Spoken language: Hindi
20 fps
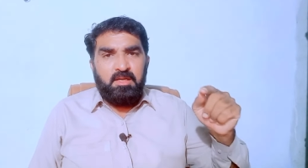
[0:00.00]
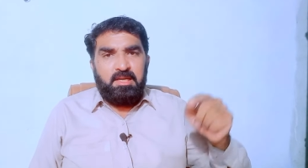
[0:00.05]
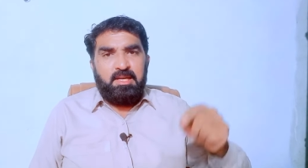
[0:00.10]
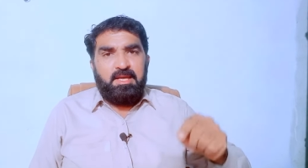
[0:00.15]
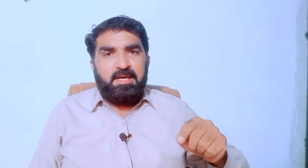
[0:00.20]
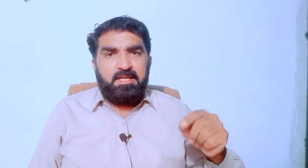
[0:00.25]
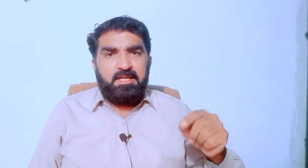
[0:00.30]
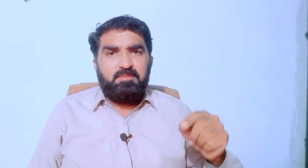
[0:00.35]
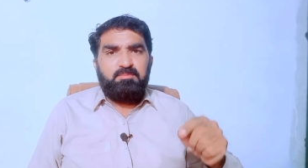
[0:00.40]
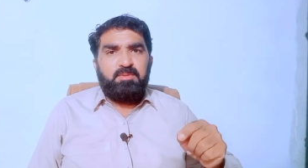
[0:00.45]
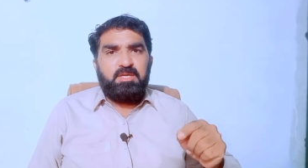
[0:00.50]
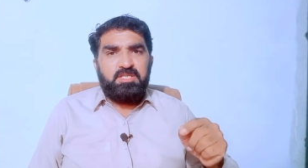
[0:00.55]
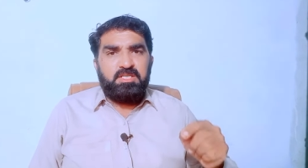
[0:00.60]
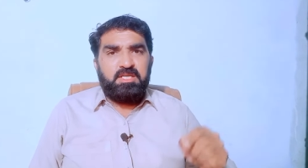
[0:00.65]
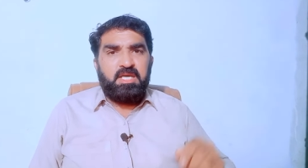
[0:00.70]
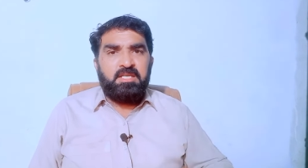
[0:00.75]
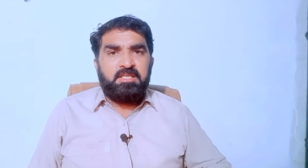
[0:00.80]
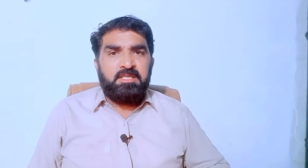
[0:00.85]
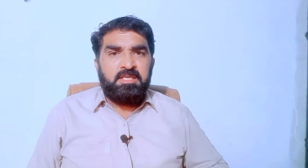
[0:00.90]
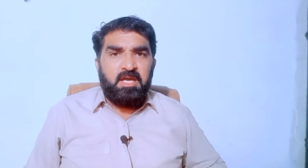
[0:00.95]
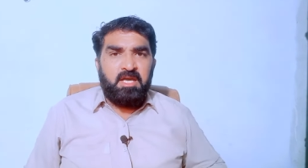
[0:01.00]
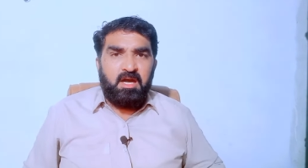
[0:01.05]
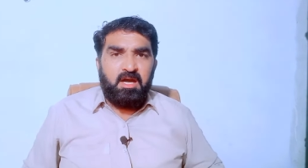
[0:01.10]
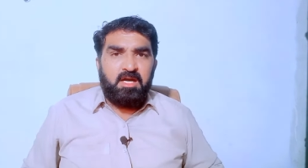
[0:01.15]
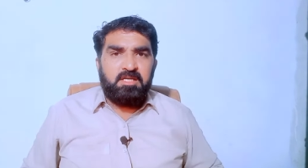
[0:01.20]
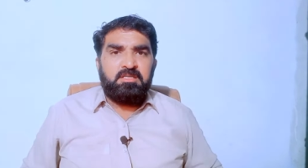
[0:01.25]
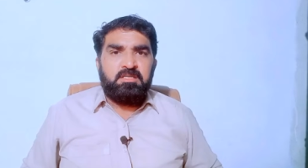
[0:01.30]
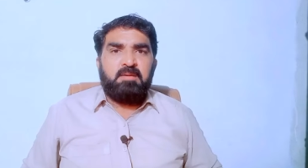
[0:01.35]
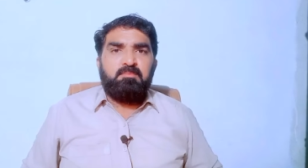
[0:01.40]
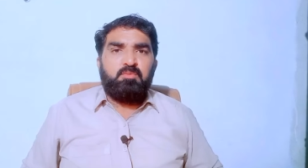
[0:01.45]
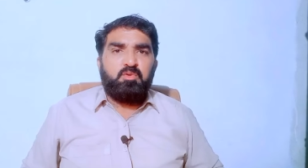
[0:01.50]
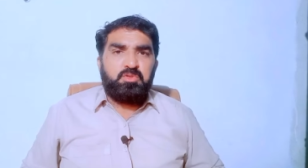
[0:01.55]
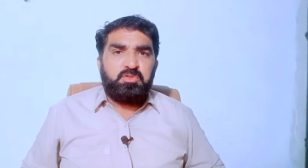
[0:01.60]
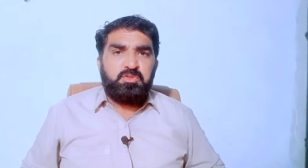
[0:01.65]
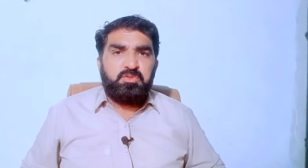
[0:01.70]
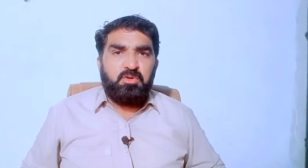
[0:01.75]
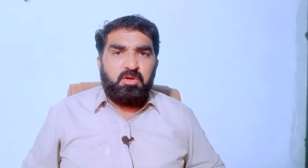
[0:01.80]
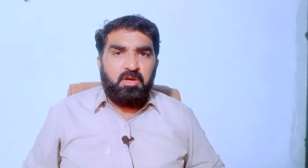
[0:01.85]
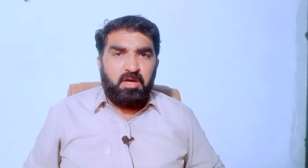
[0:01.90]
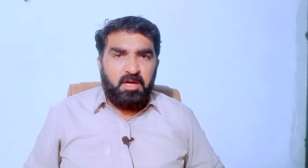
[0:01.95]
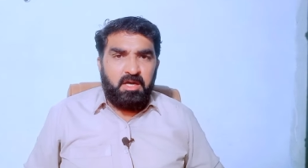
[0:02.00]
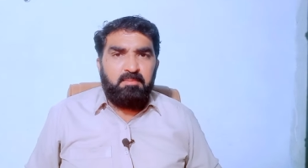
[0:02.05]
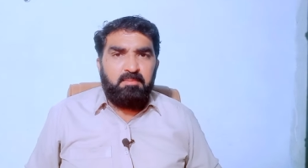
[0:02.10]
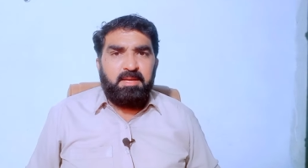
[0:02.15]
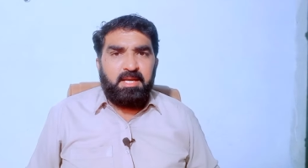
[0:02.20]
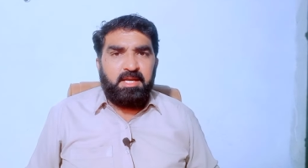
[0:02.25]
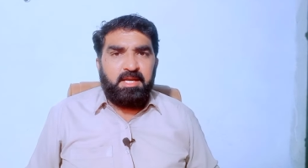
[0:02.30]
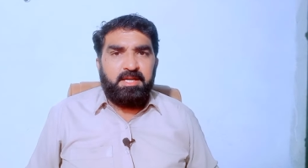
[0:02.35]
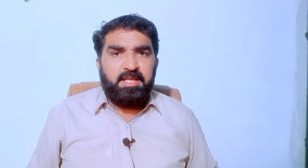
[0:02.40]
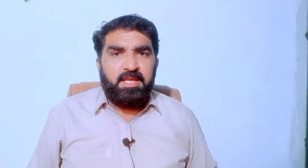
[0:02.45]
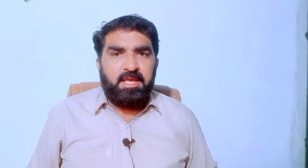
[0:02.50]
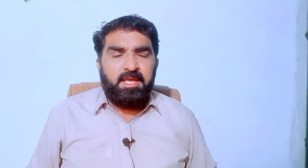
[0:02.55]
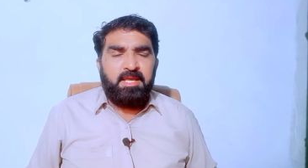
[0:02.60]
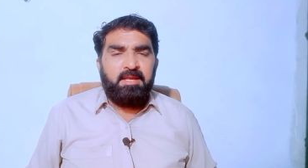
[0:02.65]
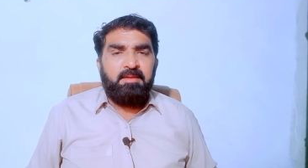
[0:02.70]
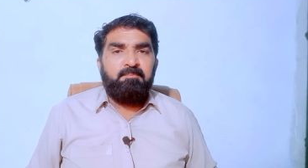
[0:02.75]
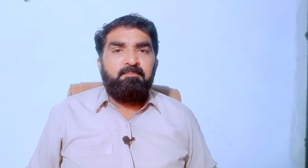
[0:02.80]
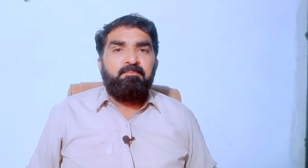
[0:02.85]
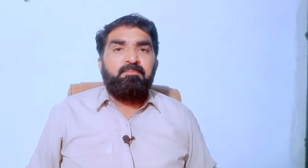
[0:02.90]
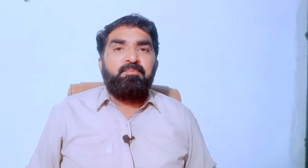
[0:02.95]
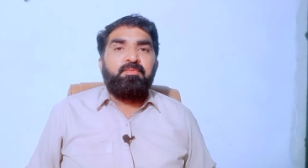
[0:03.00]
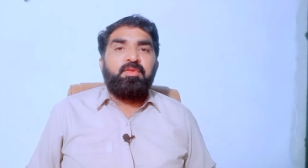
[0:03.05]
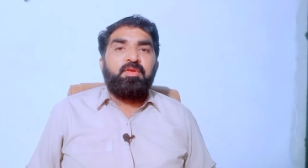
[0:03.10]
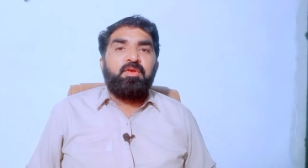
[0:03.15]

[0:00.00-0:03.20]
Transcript: लानत भेजी गई थी आज हम उस दुकान में खड़े हैं